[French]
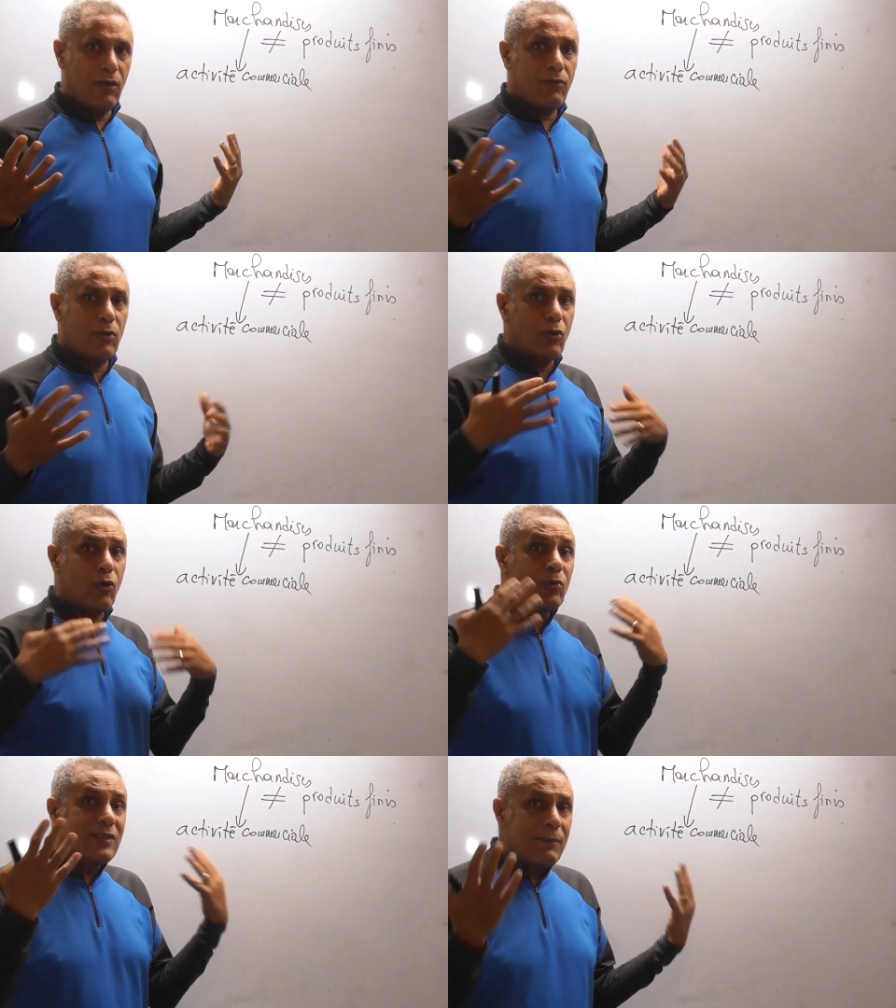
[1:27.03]
quand on
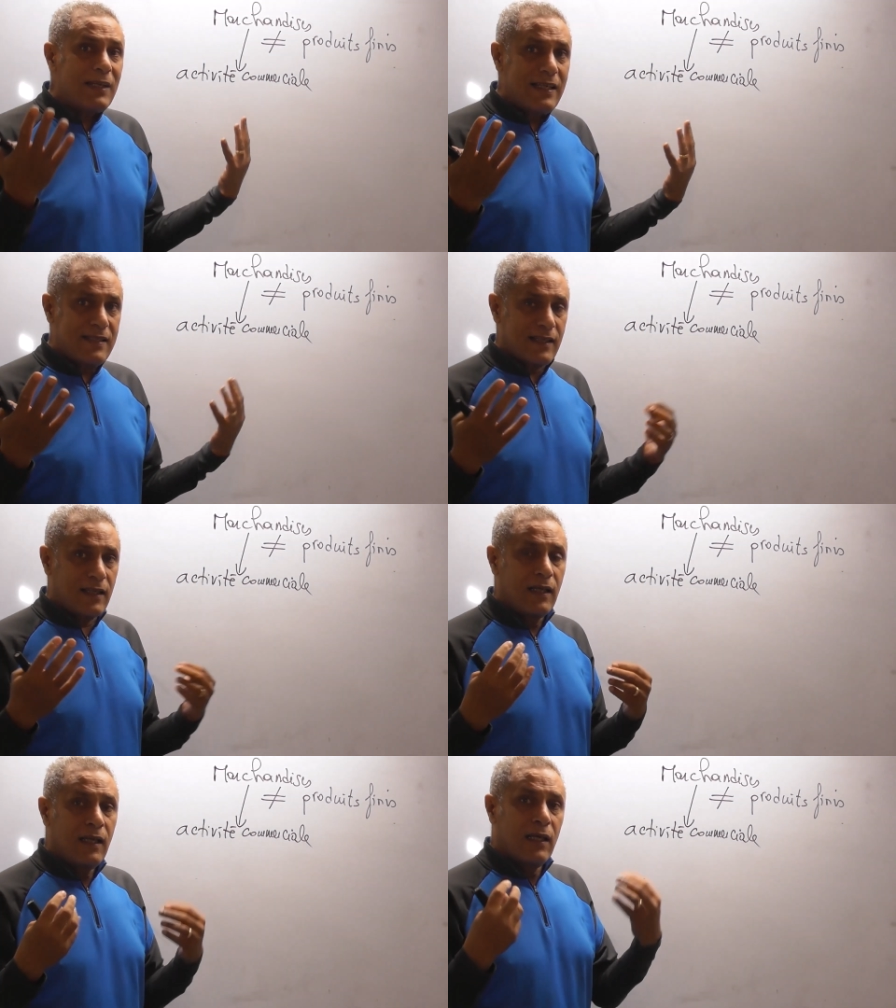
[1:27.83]
comptabilise
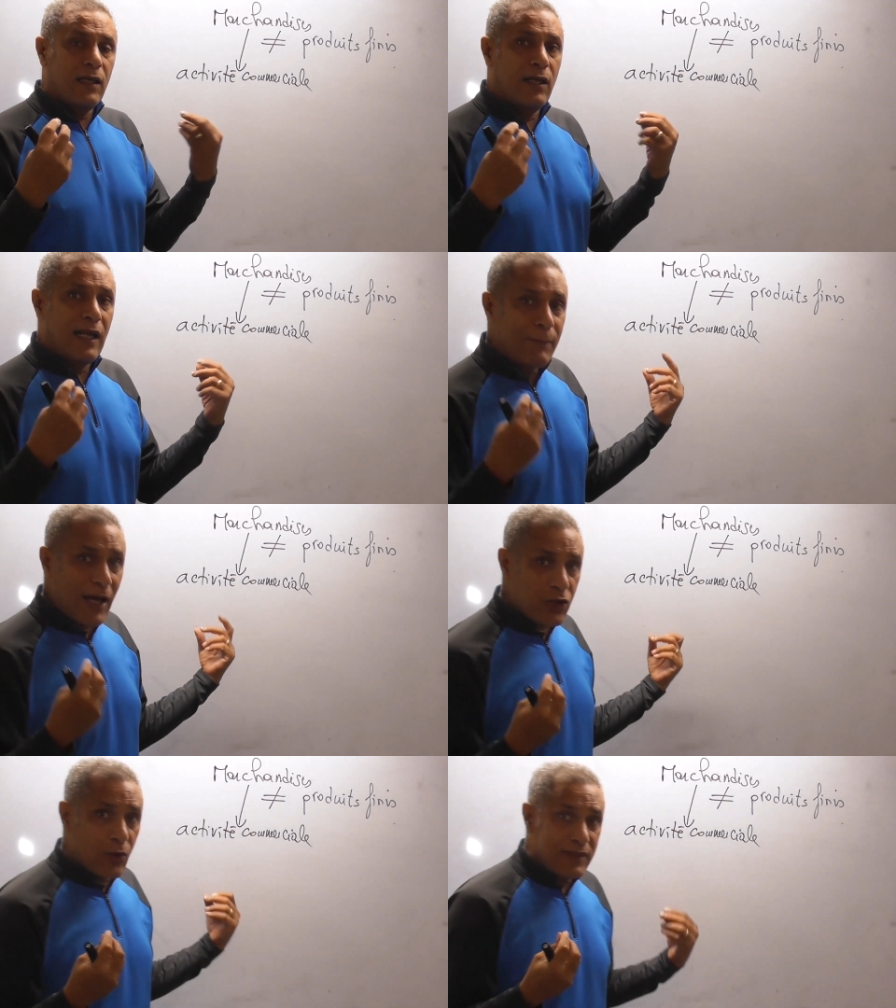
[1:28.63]
euh, la
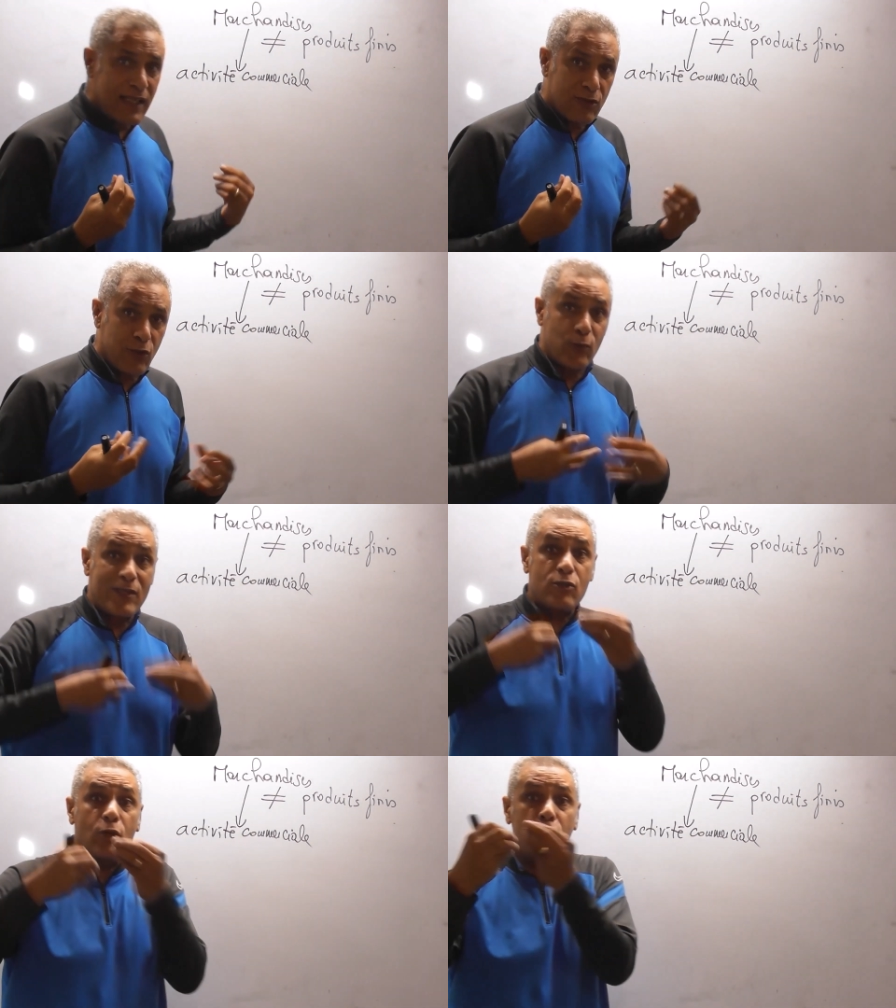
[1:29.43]
marchandise, que ce soit
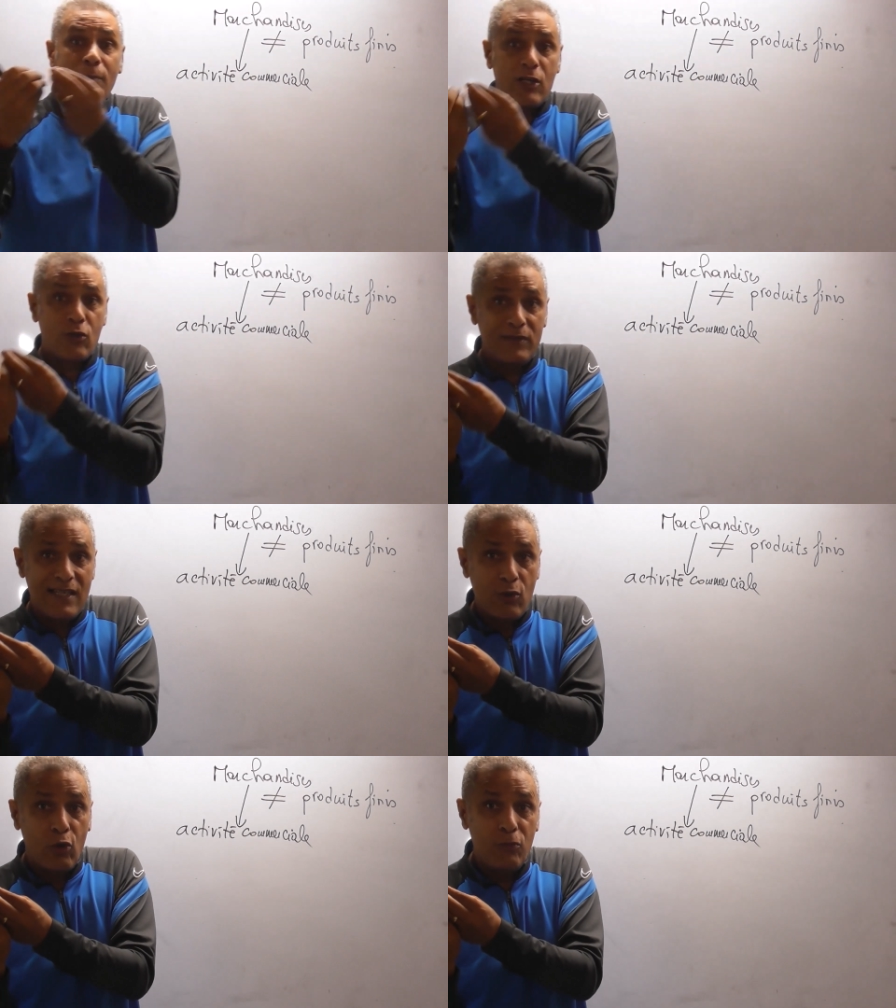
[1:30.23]
stock de
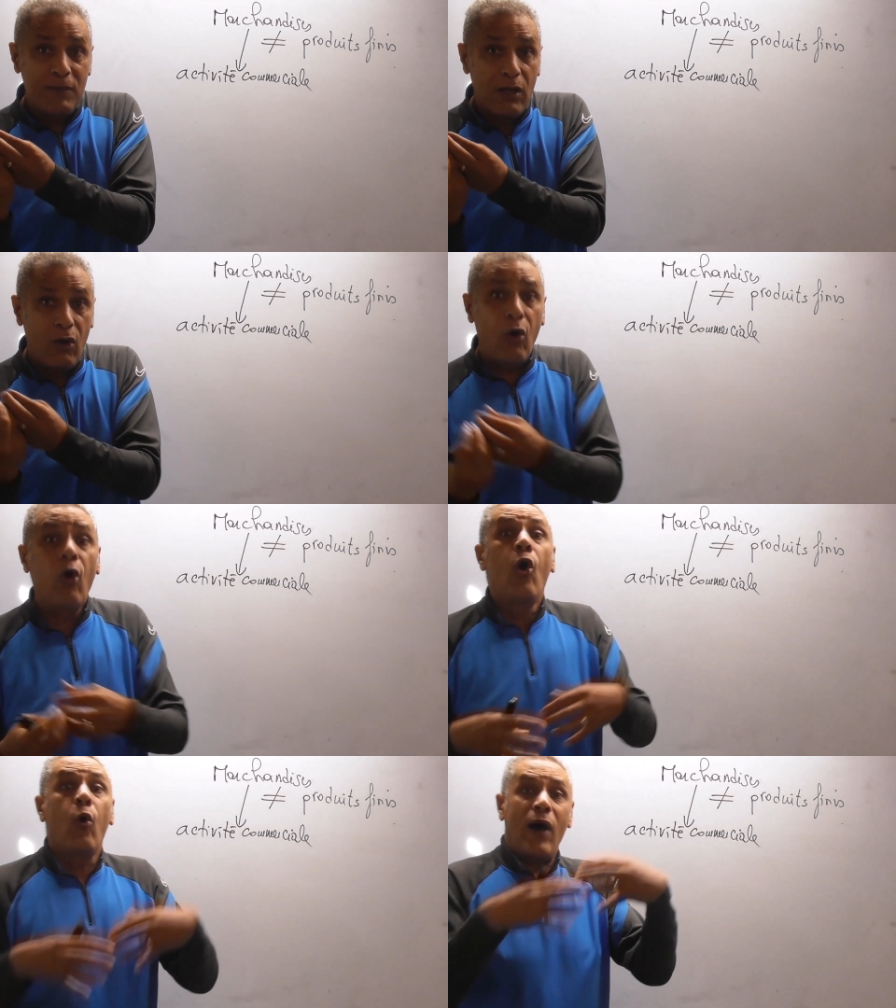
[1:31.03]
marchandises dans le bilan
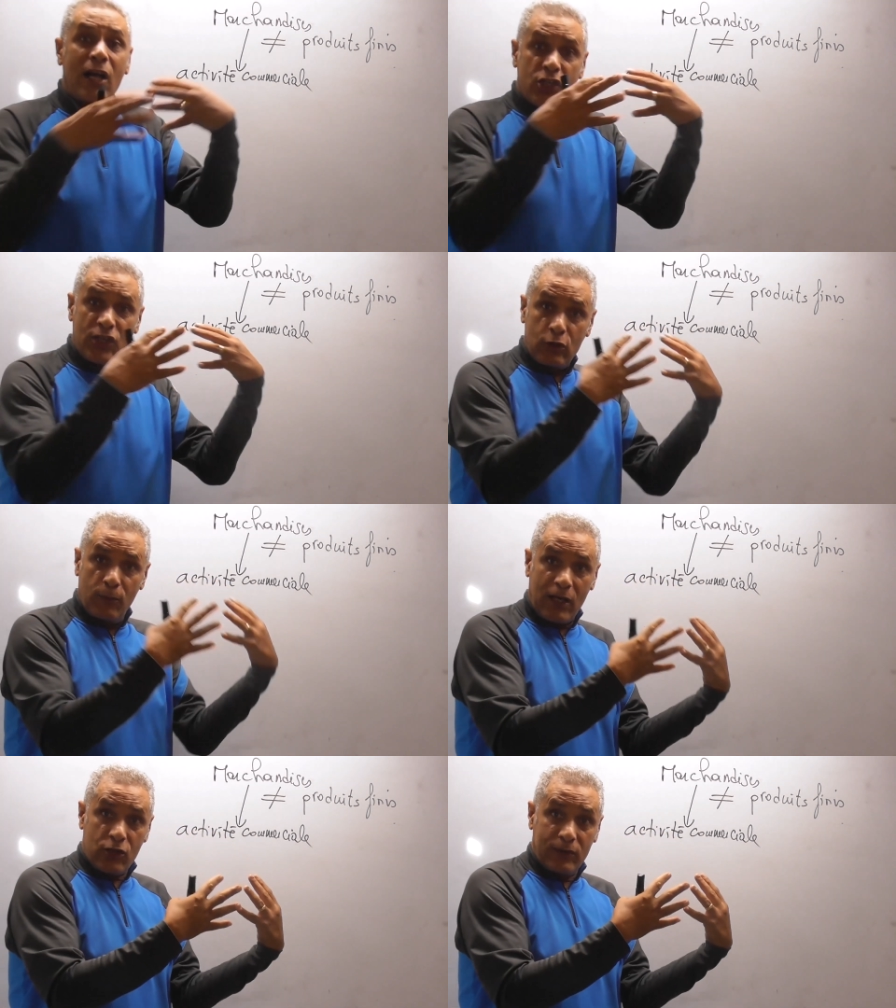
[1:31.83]
ou achat de
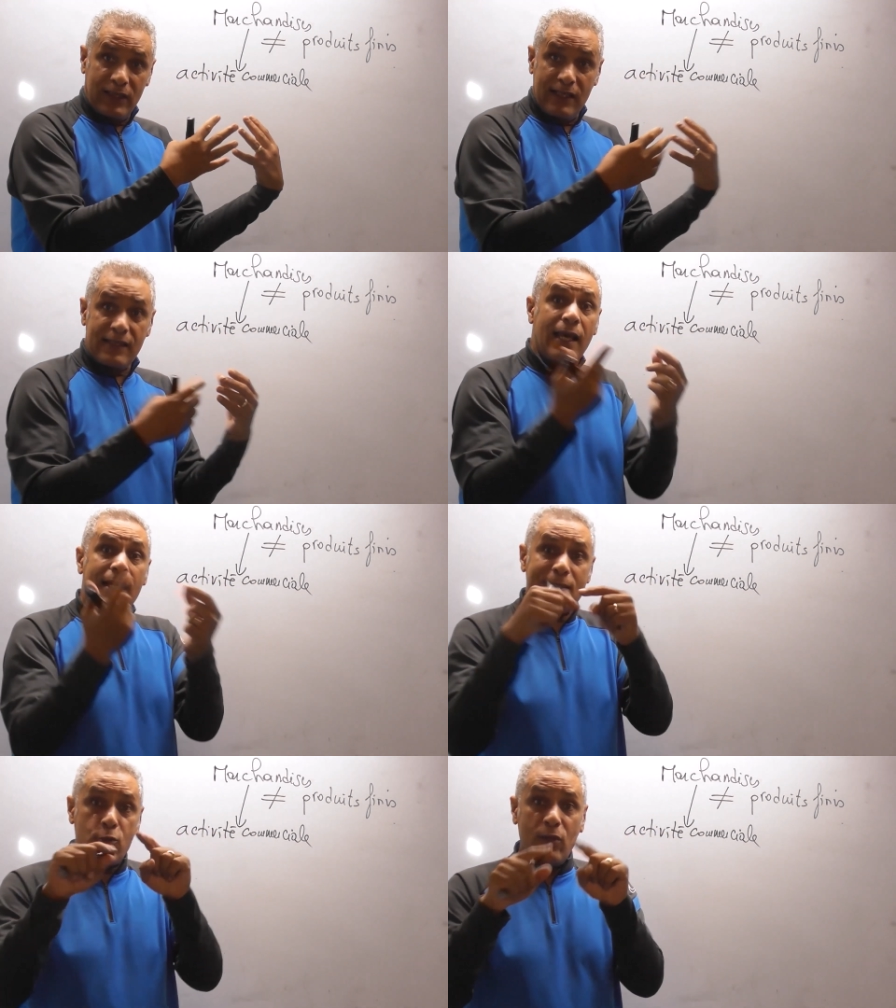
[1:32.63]
marchandises,
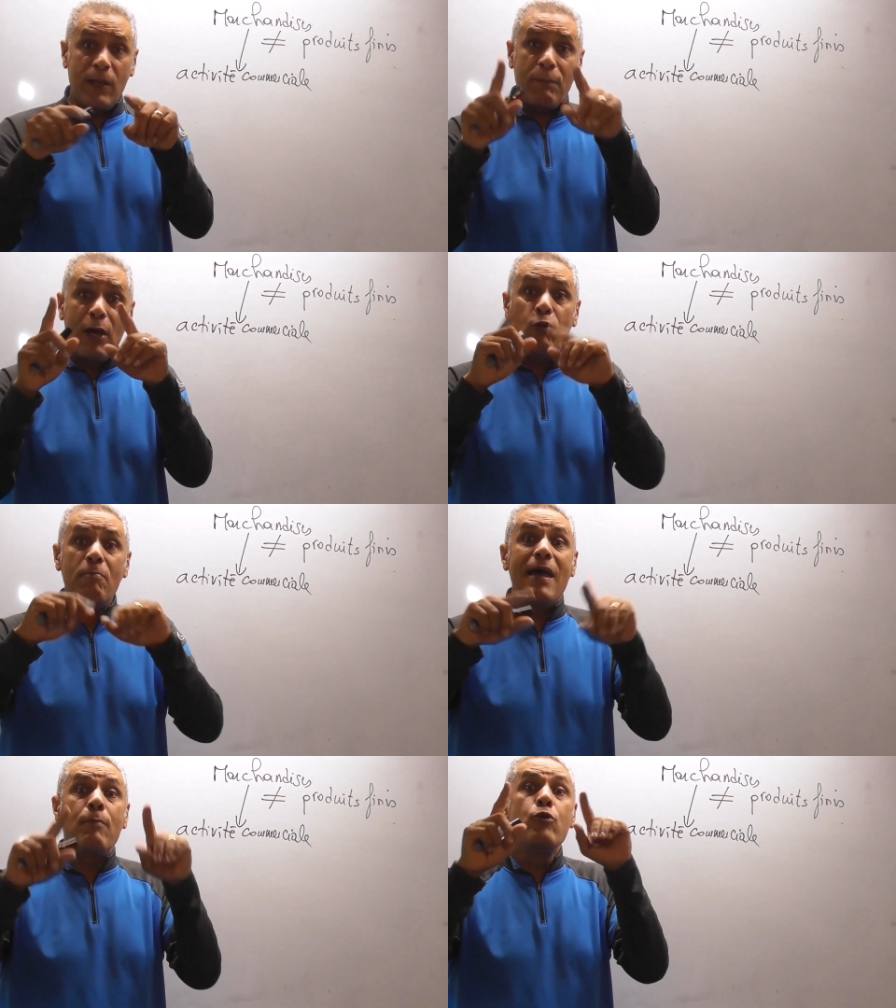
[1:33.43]
ce n'est pas le
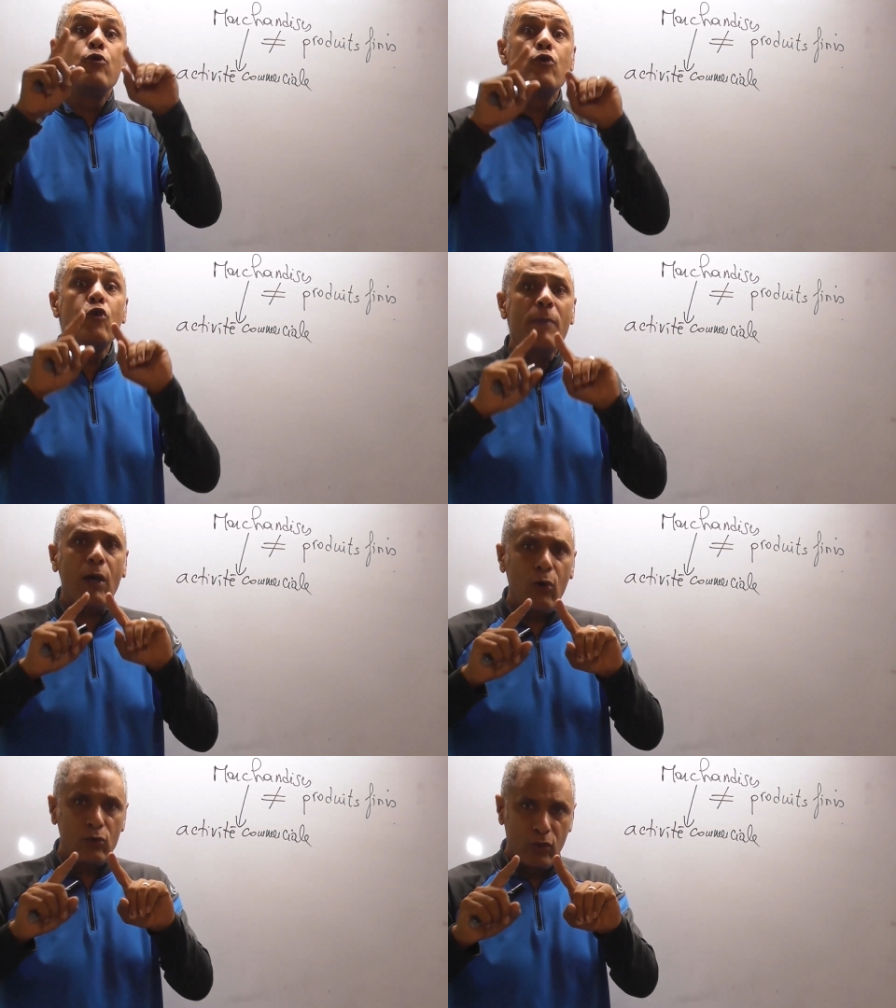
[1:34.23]
même
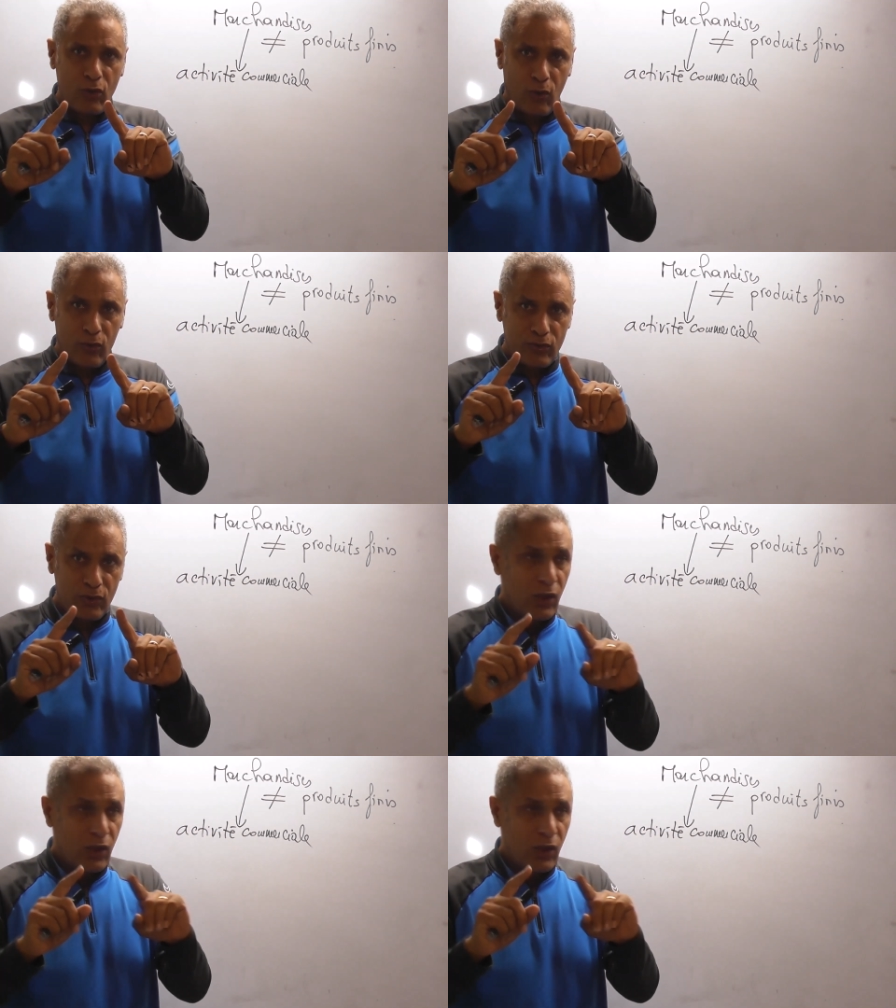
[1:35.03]
numéro de compte